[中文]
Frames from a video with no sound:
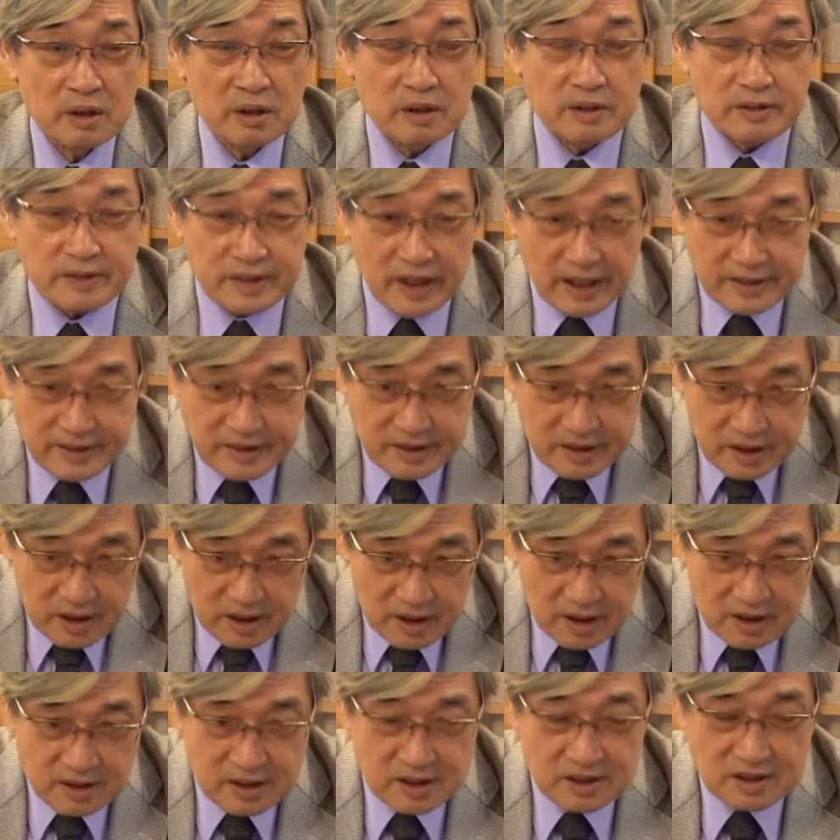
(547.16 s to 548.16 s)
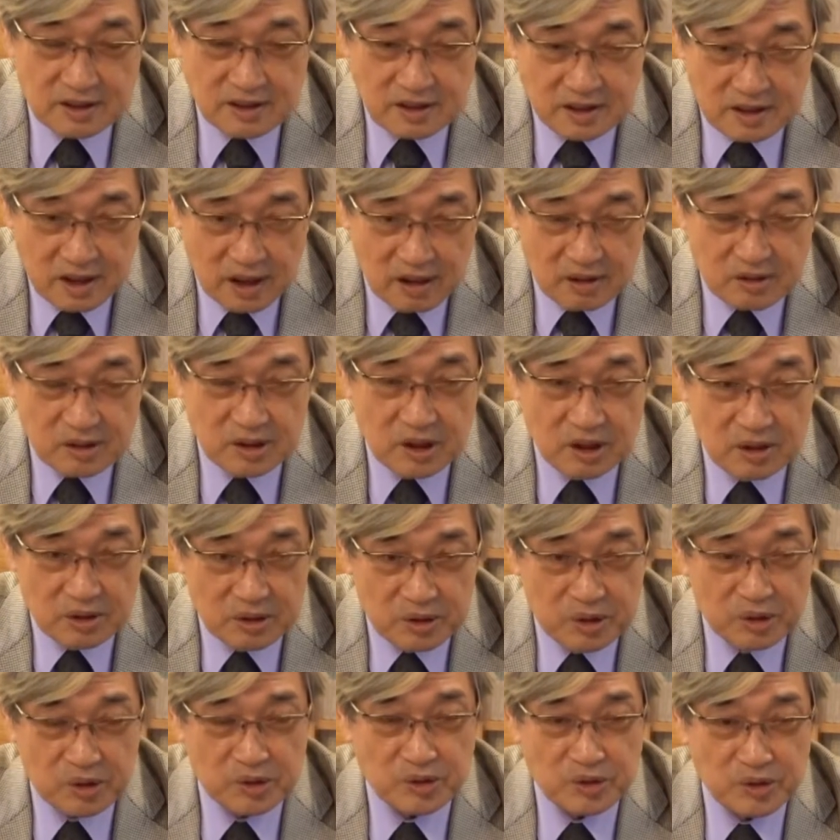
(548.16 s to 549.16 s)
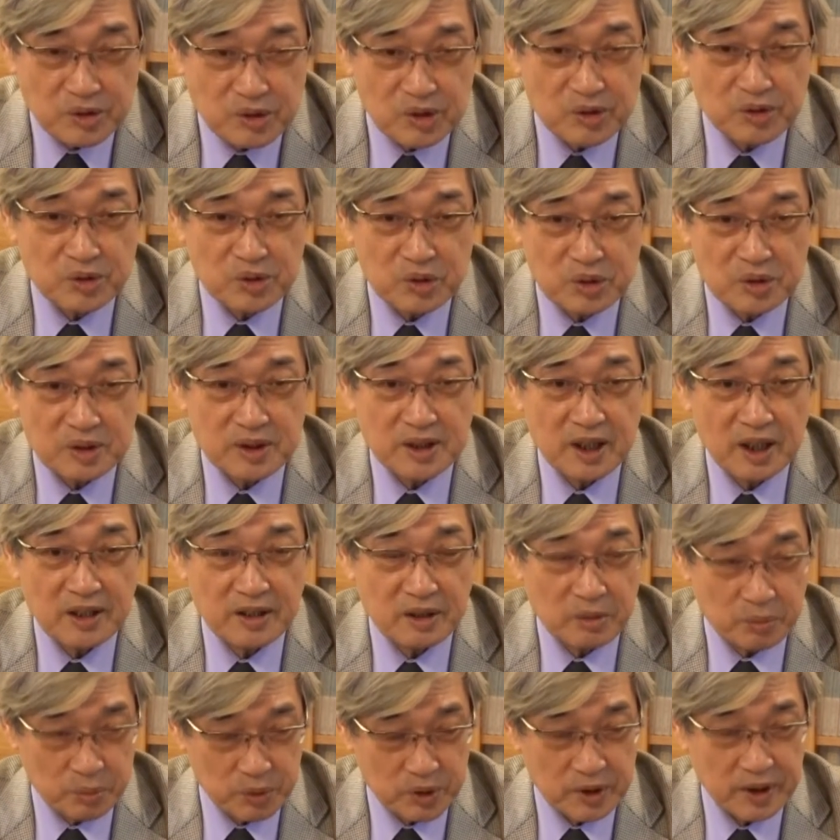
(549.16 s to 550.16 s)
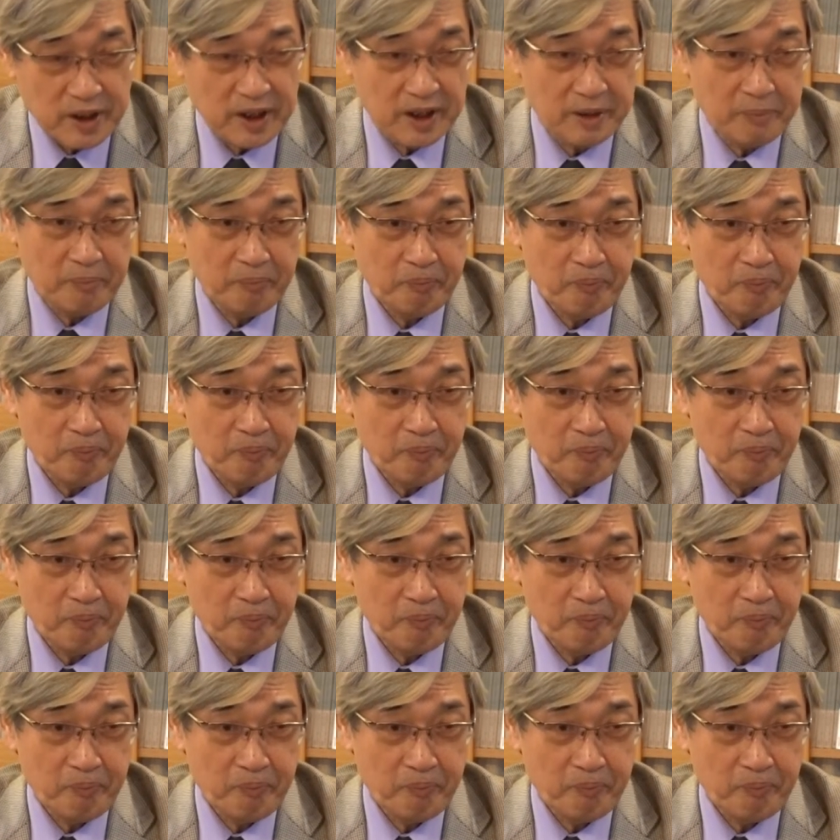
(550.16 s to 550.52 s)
那这个是曹操寻军作战的目的。